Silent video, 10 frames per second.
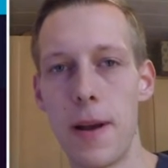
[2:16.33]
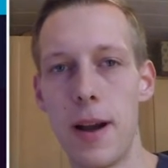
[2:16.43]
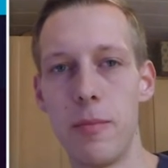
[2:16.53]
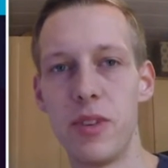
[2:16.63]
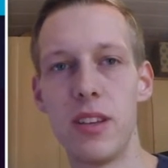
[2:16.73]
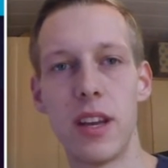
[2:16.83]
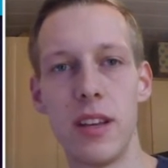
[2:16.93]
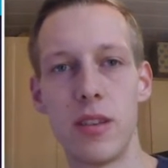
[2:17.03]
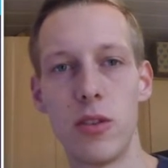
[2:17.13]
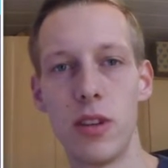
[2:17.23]
Ähm, die
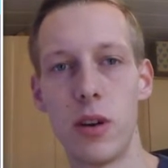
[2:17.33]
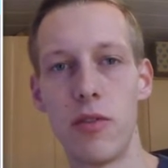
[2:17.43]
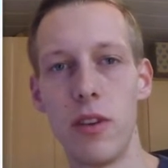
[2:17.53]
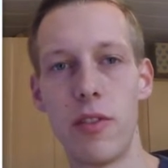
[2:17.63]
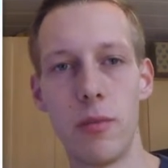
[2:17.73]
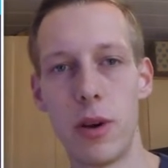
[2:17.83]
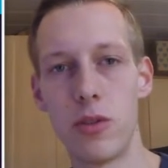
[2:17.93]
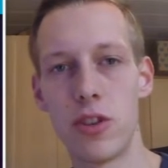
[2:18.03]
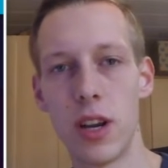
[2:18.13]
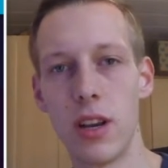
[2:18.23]
Seiten solltet ihr auf jeden Fall mal
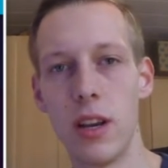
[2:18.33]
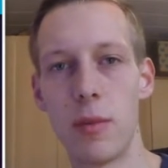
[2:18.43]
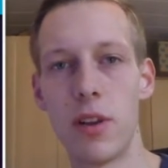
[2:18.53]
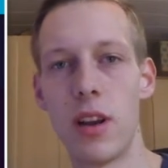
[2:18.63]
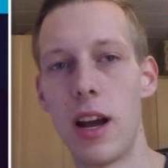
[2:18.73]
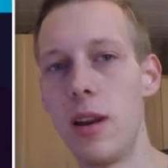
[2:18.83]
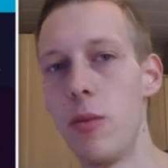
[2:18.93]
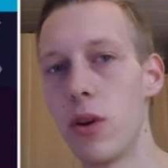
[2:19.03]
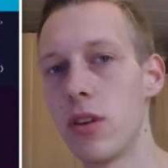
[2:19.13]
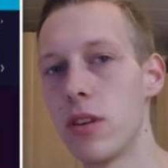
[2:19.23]
auschecken. Ihr habt dann da alle
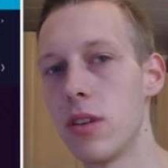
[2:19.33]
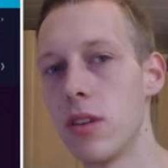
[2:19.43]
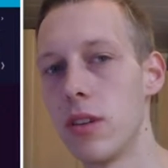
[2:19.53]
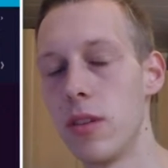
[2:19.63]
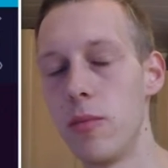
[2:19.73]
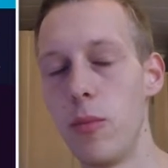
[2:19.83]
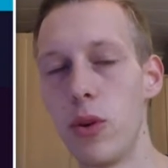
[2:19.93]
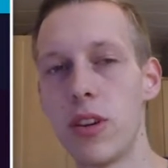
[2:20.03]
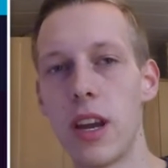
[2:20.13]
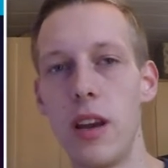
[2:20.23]
möglichen
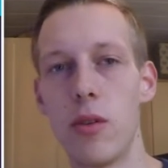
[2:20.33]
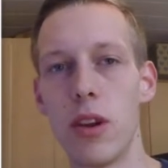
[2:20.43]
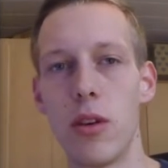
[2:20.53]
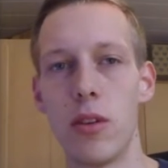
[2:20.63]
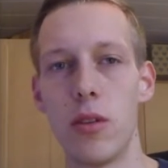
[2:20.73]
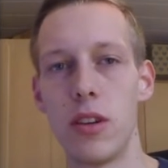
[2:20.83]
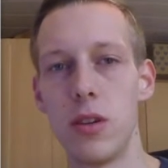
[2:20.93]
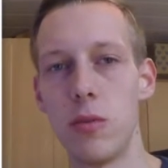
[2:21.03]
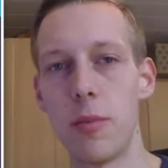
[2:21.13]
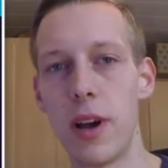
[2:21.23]
Möglichkeiten noch. Ihr könnt euch
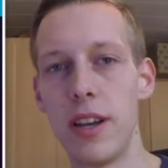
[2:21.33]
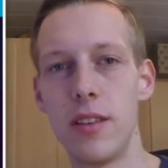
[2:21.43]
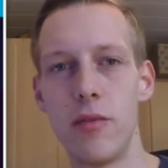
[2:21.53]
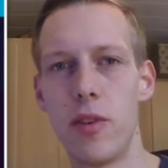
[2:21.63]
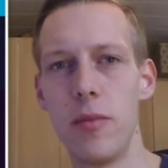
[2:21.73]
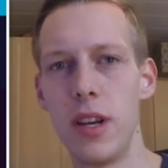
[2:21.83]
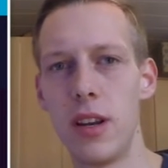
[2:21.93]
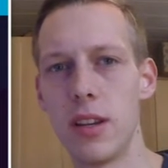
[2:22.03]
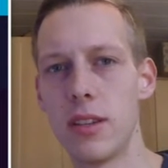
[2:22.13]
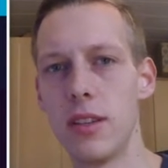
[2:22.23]
über Preise informieren
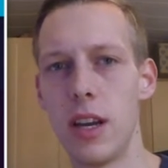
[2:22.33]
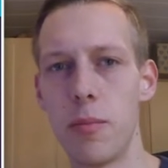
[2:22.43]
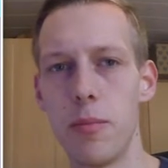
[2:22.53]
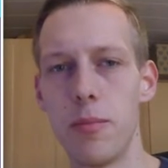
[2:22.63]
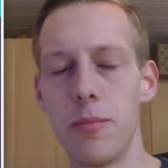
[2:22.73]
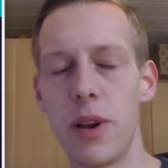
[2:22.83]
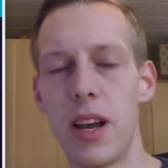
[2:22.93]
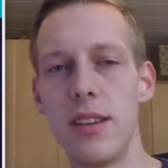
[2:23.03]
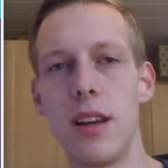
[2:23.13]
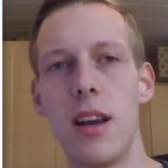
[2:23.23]
lassen. Ihr habt einen
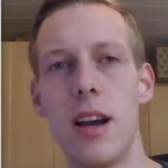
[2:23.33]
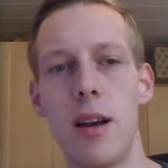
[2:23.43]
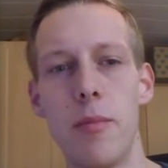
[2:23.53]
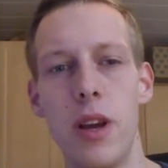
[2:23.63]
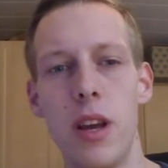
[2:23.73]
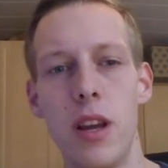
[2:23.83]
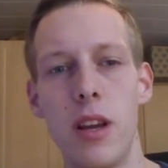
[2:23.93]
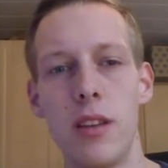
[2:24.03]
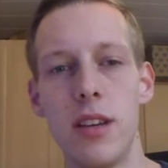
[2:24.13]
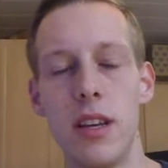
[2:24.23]
Preisalarm,
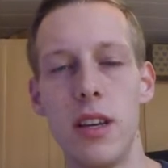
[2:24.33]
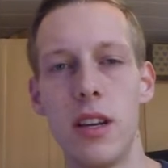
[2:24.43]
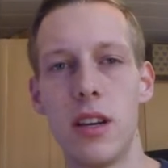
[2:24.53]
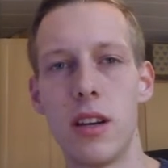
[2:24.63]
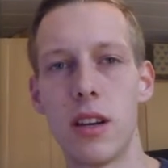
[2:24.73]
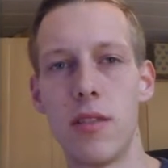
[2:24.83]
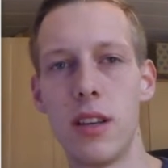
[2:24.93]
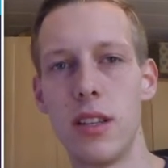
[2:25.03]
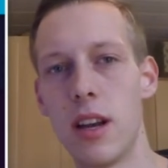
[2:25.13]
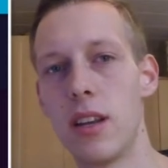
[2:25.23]
den ihr
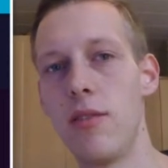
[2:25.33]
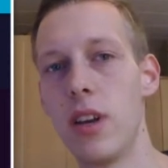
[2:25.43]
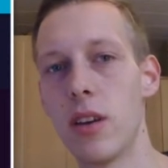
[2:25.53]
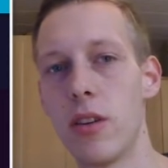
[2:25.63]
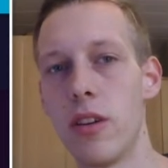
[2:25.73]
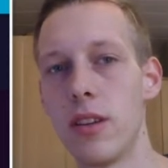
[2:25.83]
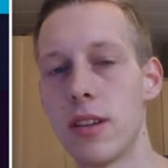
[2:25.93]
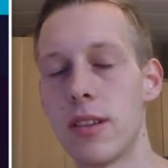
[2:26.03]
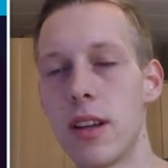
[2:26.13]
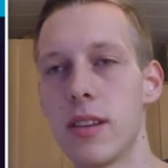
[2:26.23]
quasi aktivieren könnt.
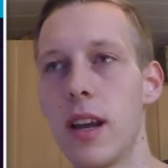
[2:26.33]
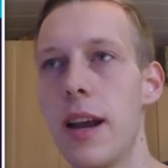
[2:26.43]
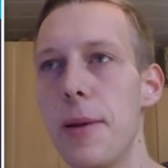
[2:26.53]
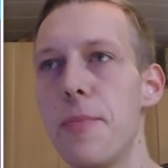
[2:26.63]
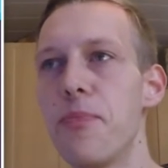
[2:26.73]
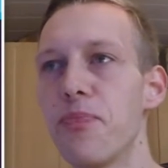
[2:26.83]
Das ist ganz geil.